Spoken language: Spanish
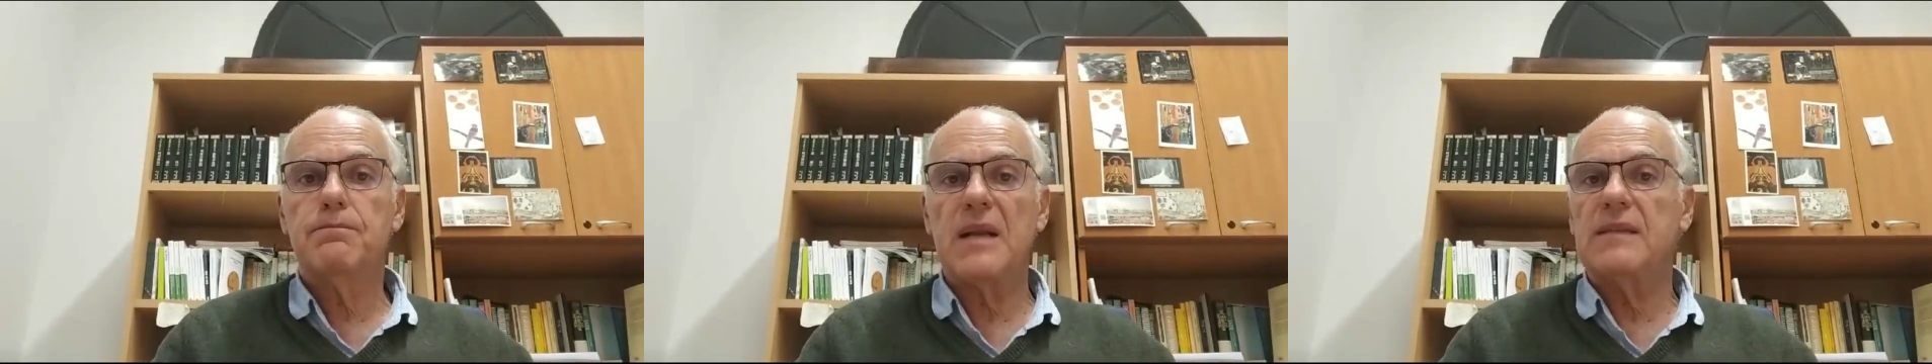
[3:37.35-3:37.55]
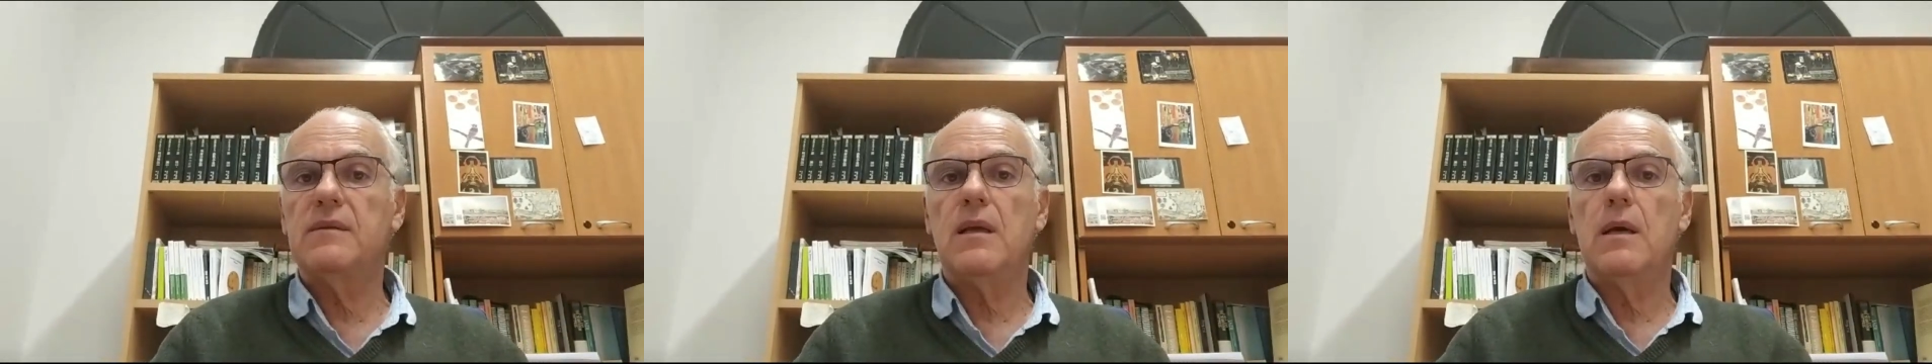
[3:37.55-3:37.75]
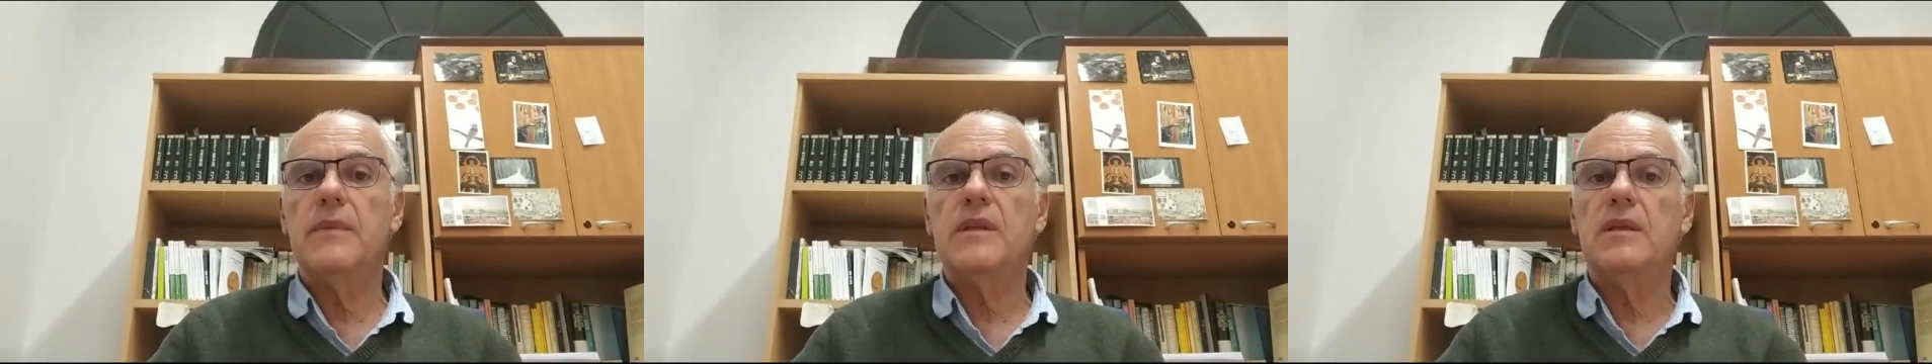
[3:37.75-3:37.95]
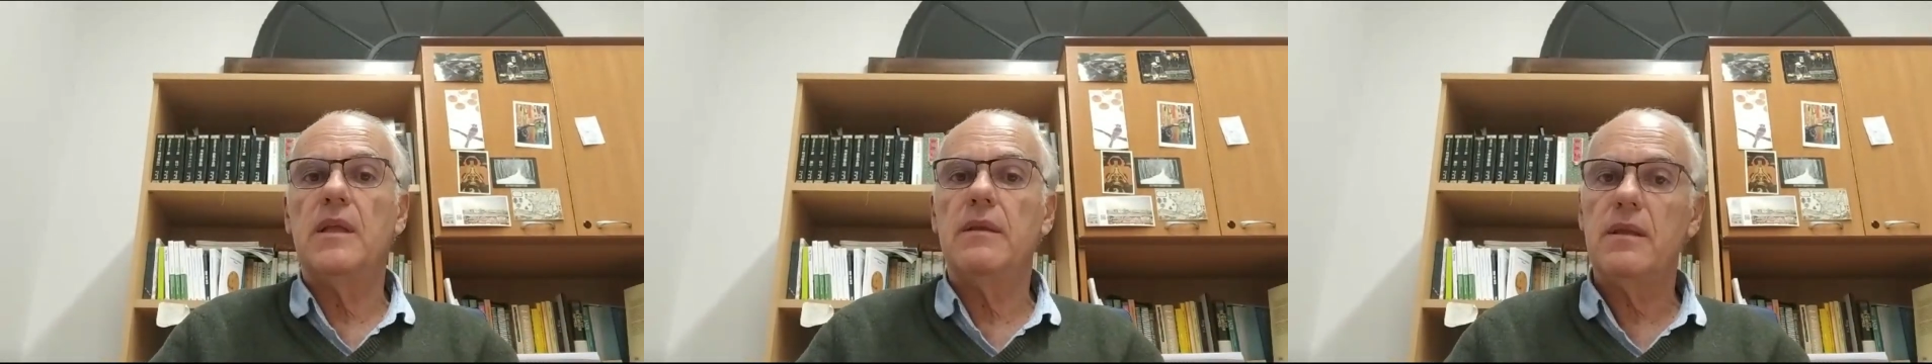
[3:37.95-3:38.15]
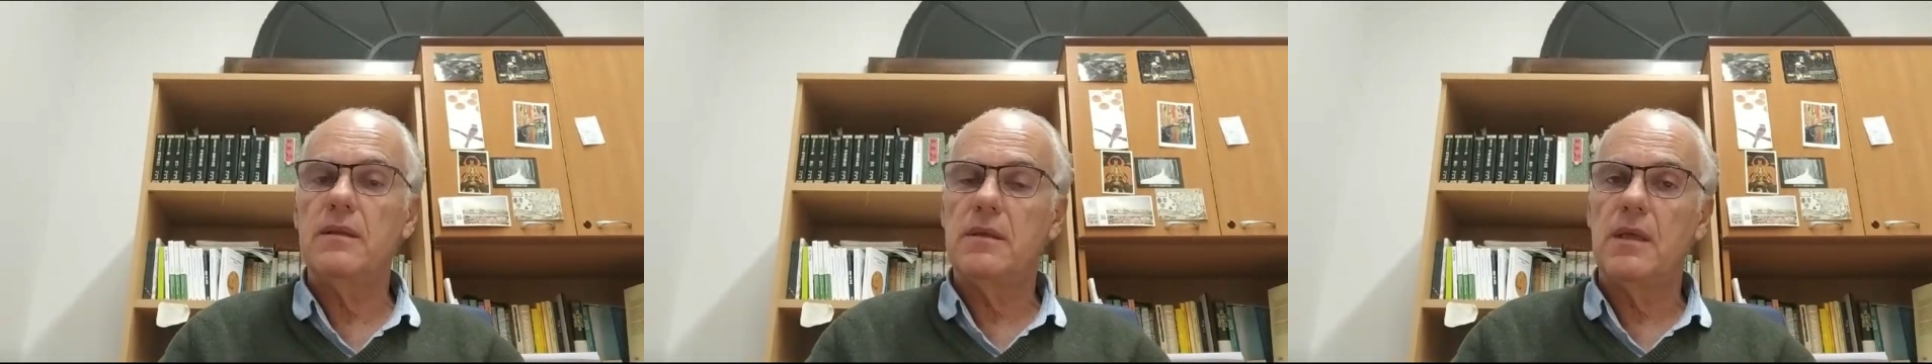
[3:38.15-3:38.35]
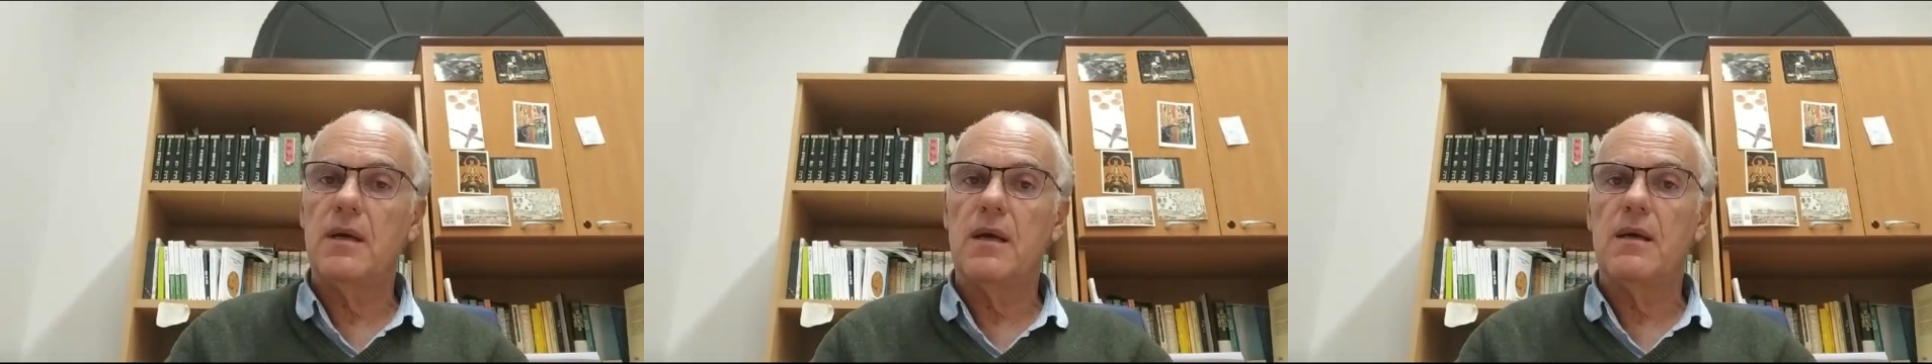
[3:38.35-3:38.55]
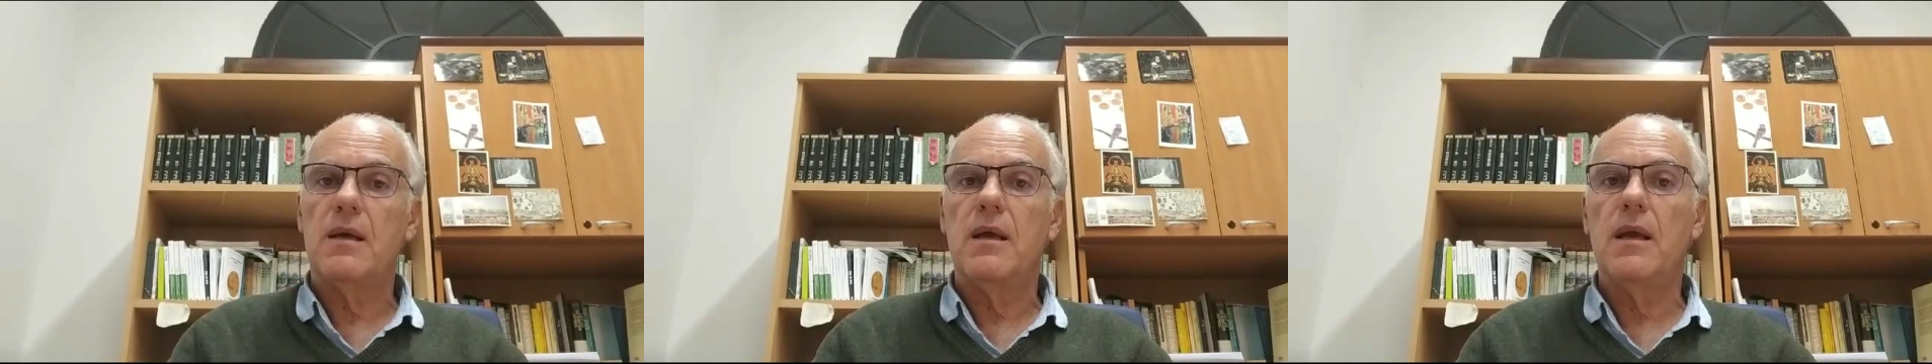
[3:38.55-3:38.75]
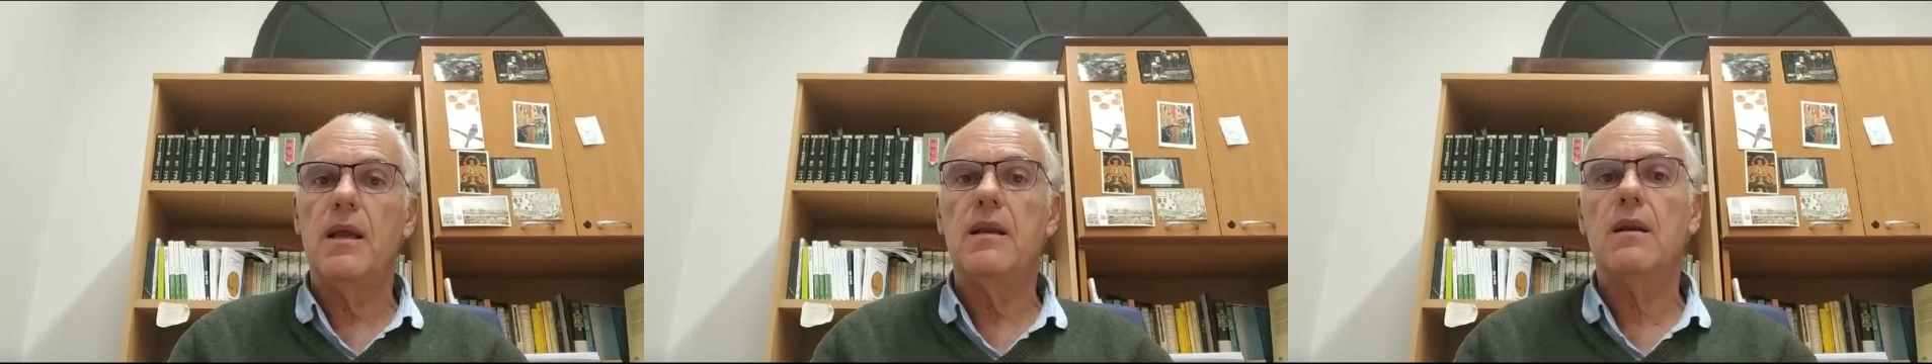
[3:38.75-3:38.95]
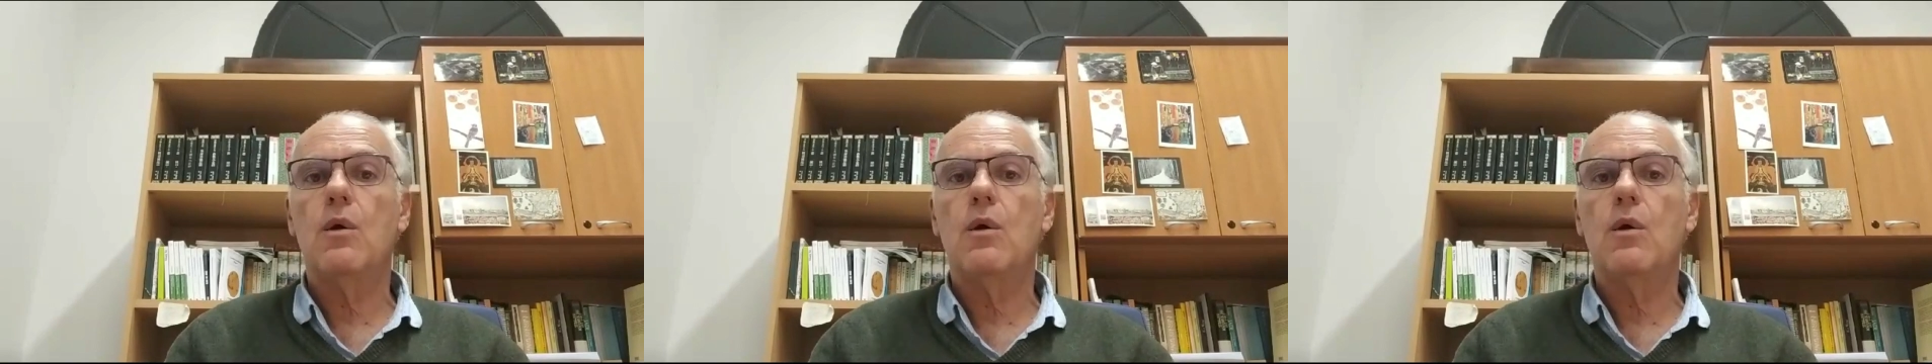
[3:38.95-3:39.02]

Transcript: prácticamente idéntica en